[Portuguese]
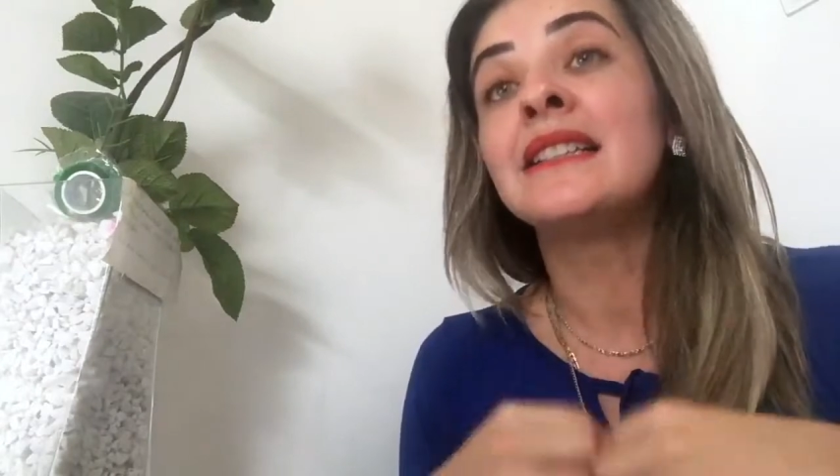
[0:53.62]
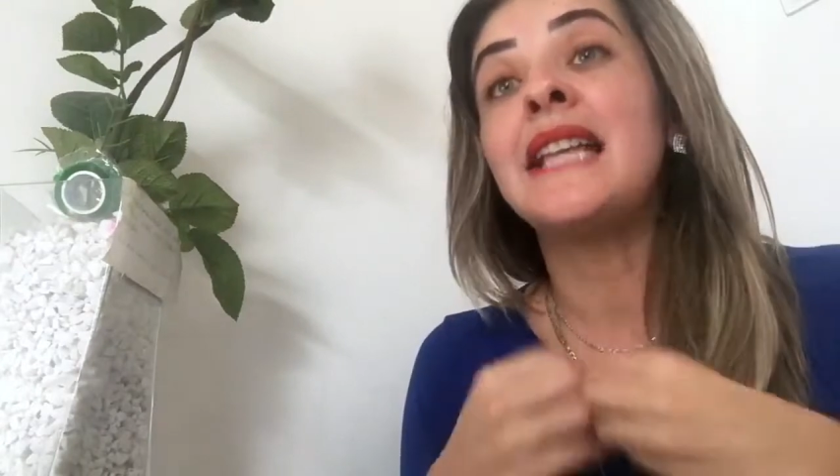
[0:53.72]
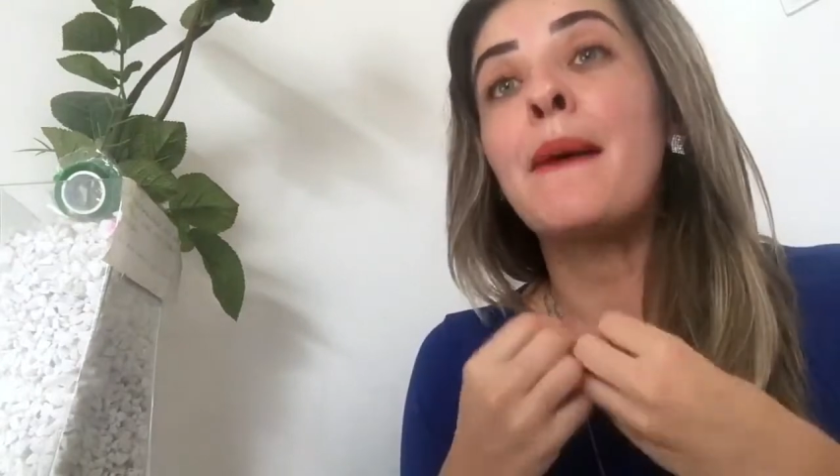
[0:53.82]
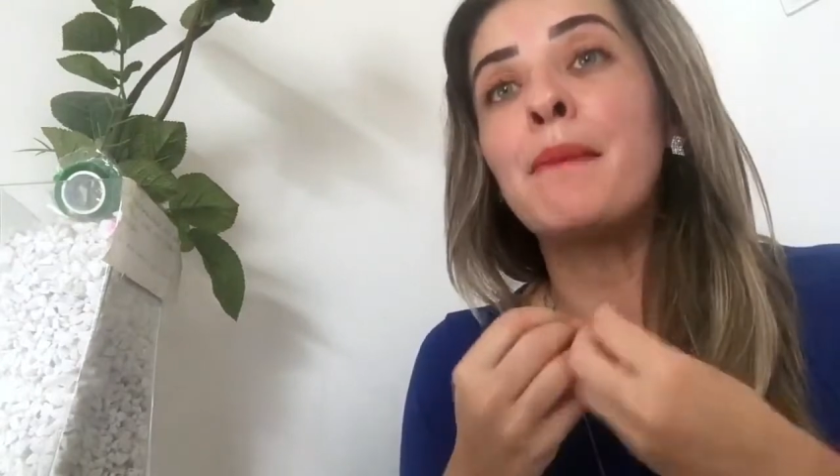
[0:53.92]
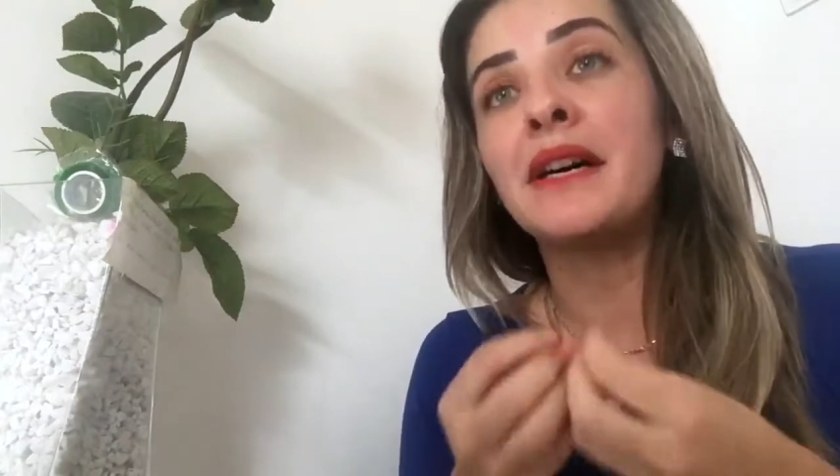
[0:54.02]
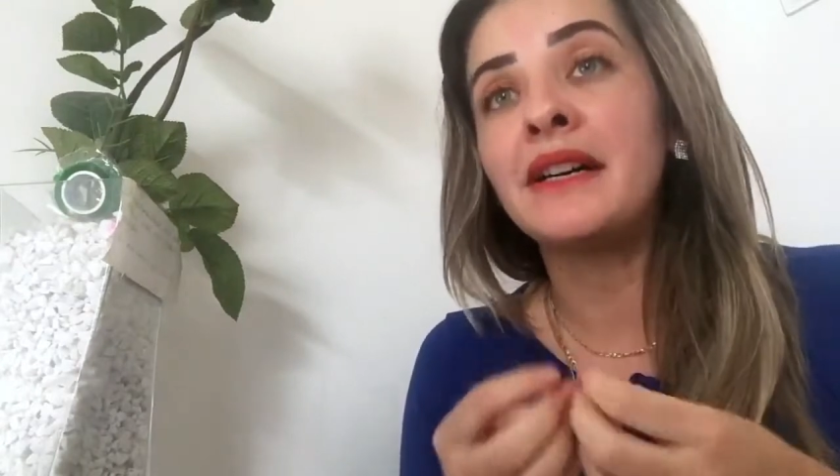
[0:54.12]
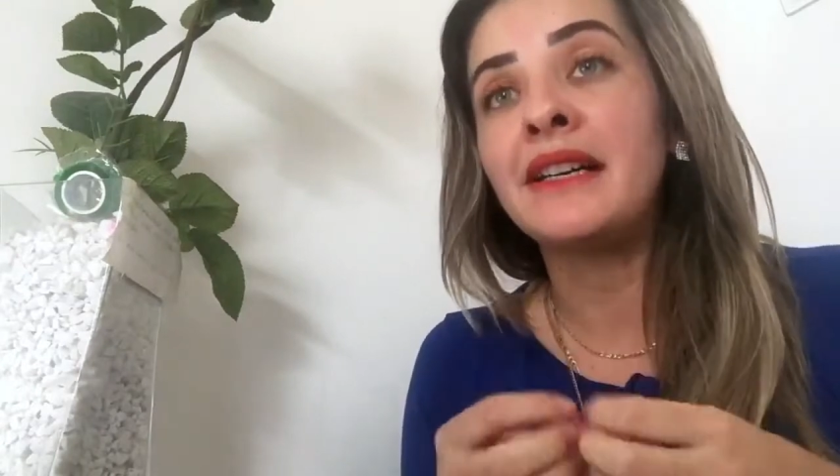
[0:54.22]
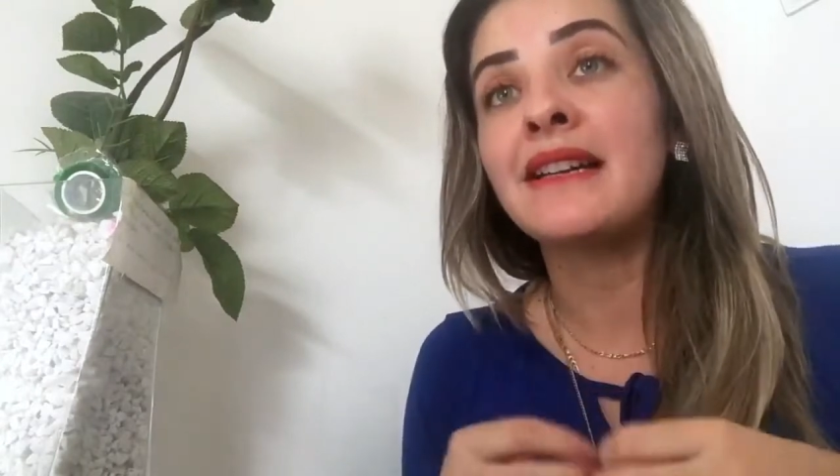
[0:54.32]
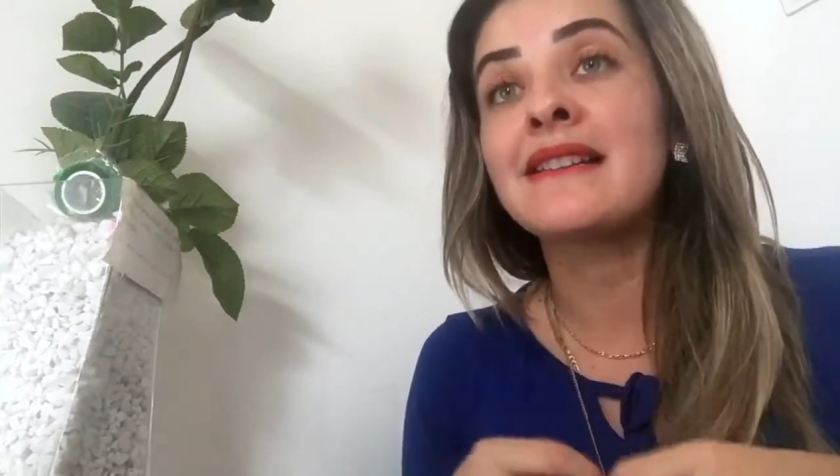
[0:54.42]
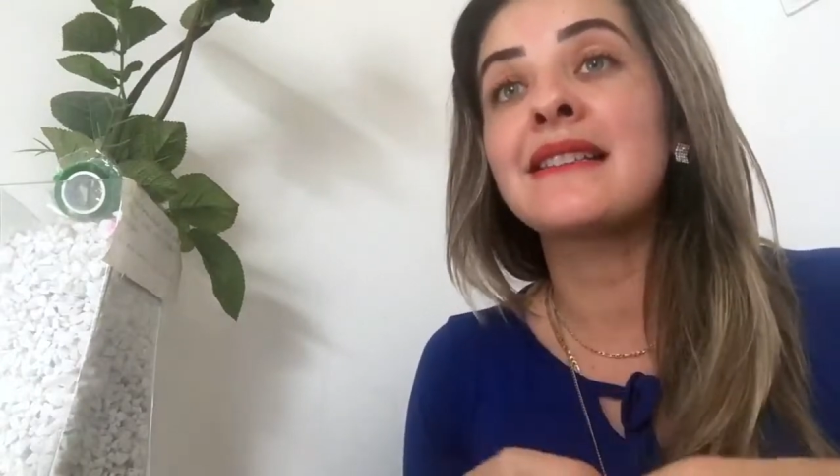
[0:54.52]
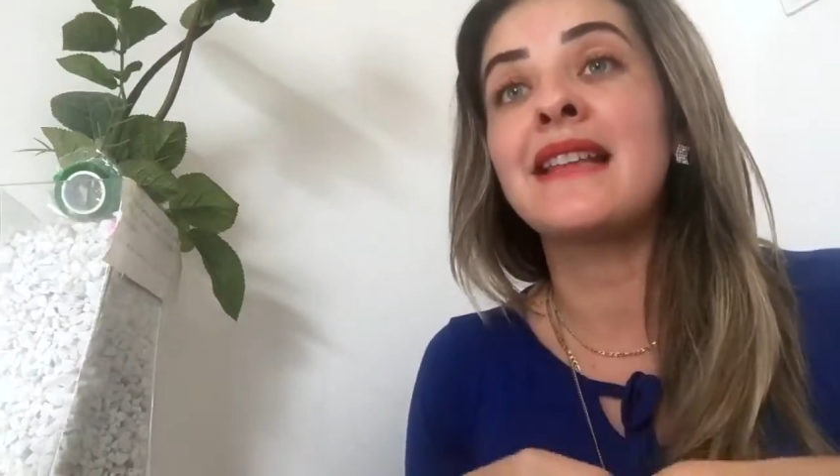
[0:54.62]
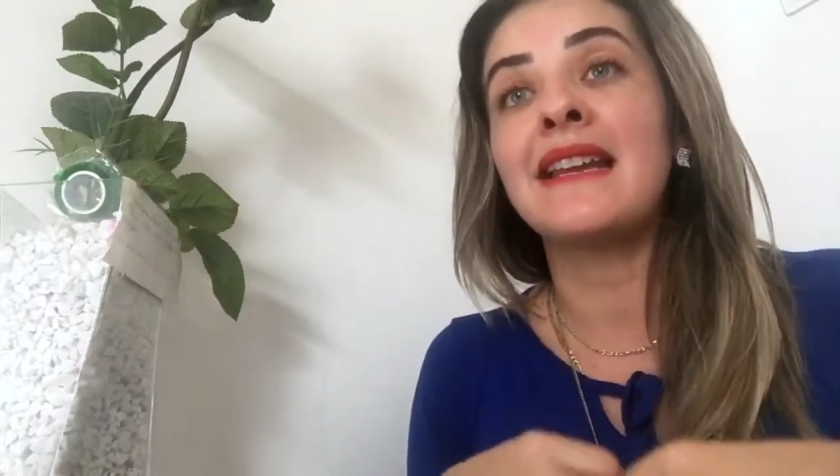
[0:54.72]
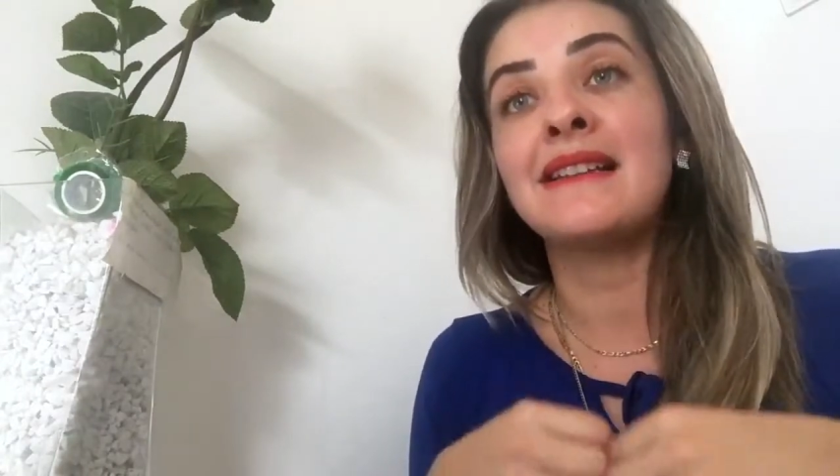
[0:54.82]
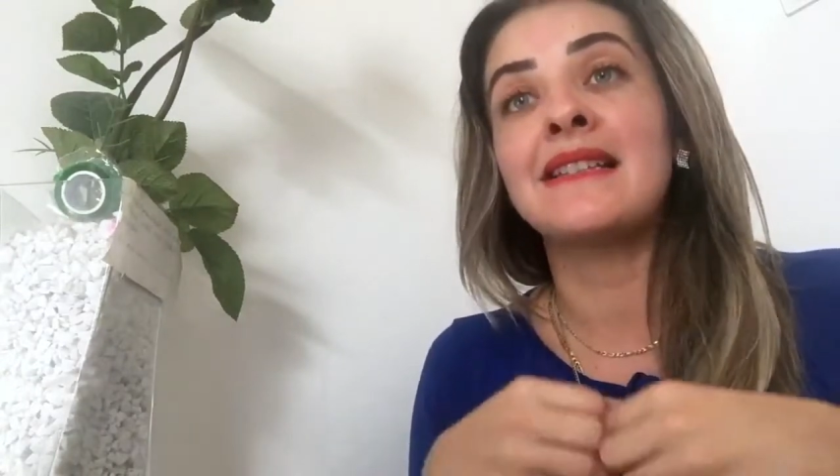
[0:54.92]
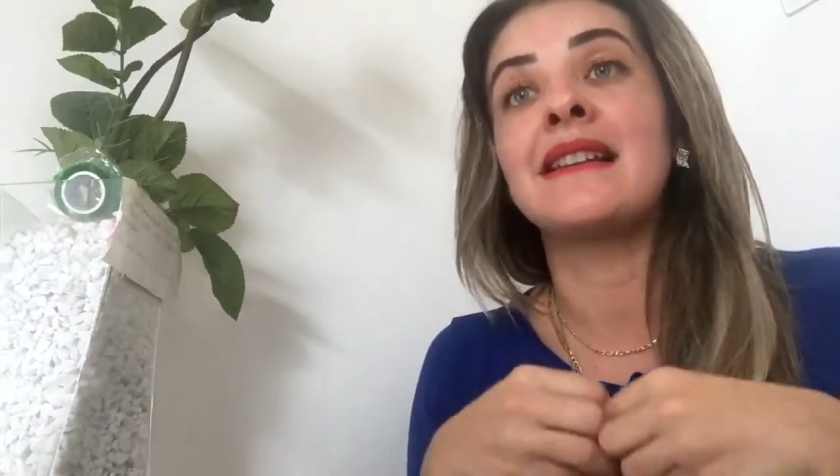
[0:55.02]
da mãe, a
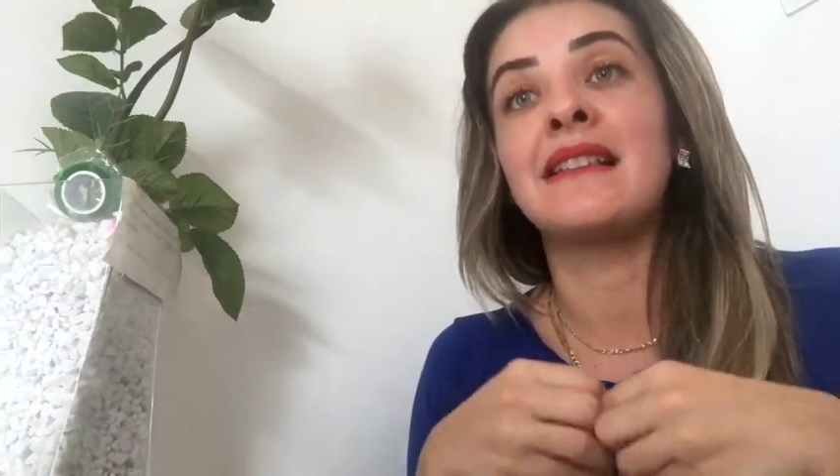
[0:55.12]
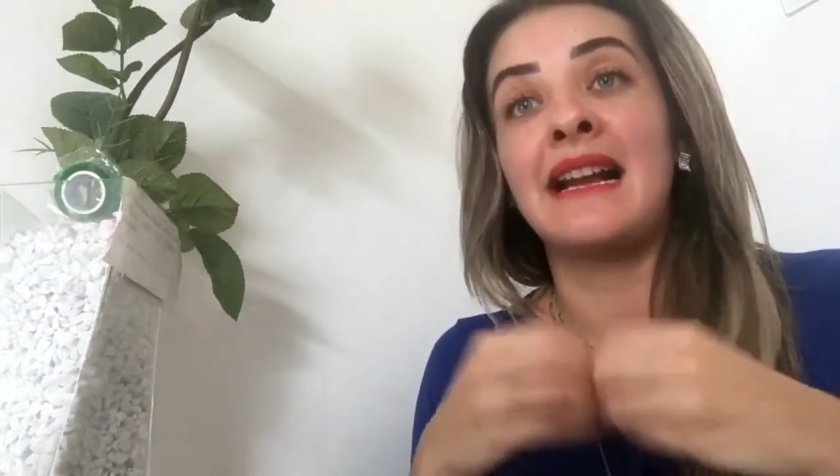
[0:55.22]
essência,